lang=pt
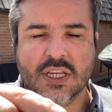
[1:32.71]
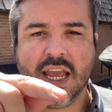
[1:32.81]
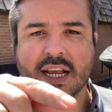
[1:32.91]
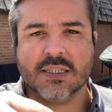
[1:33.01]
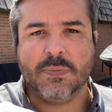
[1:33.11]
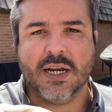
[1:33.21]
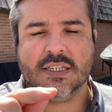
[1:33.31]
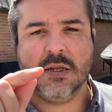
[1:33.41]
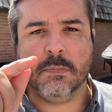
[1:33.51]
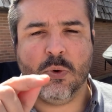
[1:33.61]
em
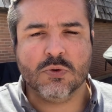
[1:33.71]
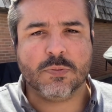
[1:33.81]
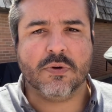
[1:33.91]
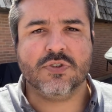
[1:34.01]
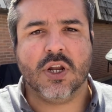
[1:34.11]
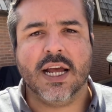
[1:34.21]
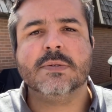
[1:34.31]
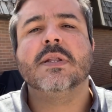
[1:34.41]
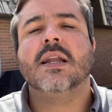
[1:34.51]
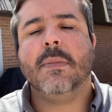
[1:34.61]
experts, em bons
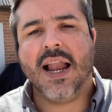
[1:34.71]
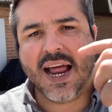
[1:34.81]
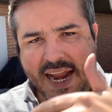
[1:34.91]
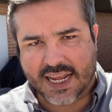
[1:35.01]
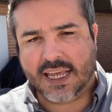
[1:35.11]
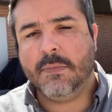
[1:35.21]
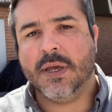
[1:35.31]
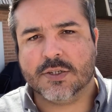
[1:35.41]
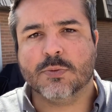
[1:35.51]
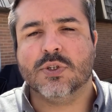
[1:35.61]
profissionais para trabalharem aqui
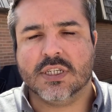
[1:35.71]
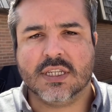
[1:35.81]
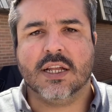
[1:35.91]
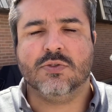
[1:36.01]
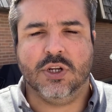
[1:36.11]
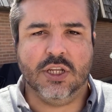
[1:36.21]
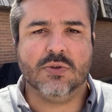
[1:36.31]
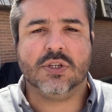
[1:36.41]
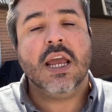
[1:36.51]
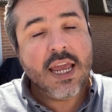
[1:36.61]
mesmo nos Estados
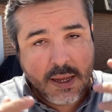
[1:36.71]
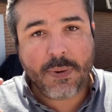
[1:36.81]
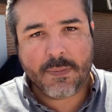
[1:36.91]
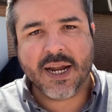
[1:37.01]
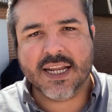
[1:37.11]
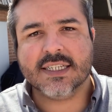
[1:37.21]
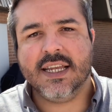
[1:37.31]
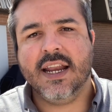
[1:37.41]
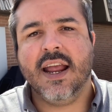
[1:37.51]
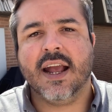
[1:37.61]
Unidos e
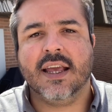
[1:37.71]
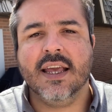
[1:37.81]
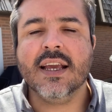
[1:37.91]
permanecerem aqui,